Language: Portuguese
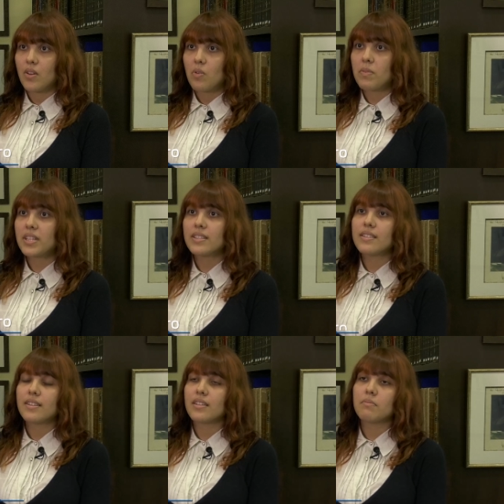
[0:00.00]
Uma das
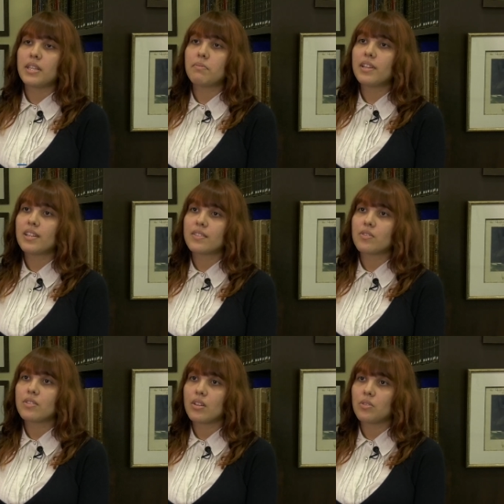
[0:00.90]
estrelas mais brilhantes
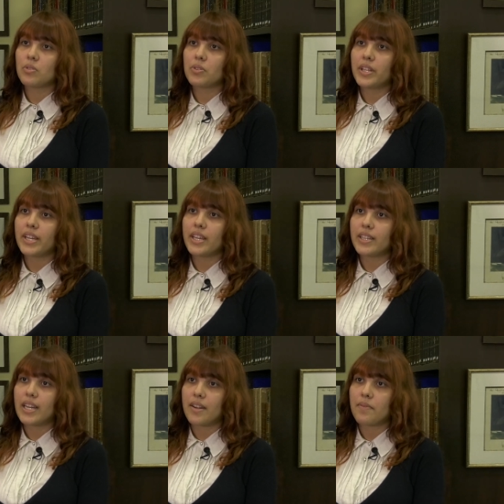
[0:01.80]
do céu noturno é a
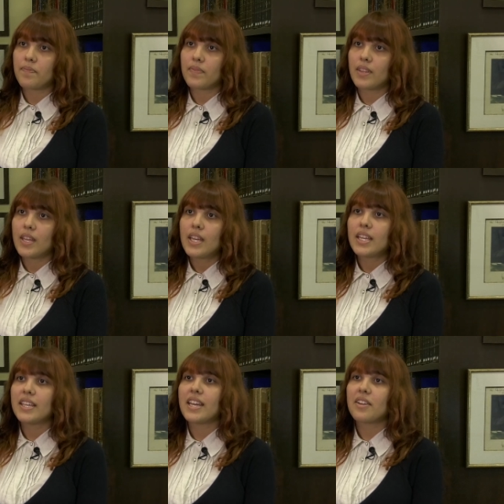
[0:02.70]
Kernar,
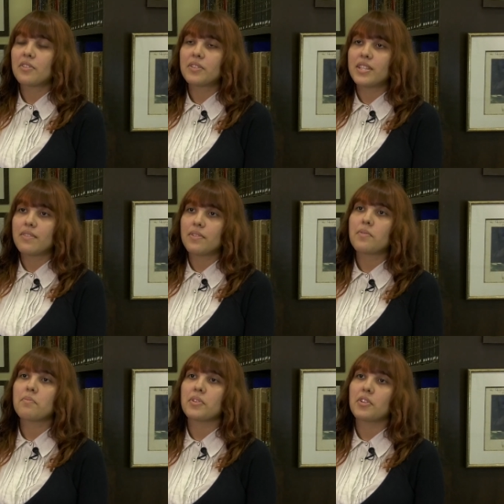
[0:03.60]
que é inclusive
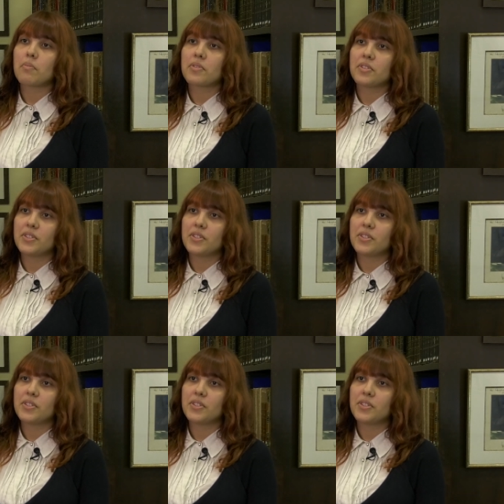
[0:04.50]
o meu tópico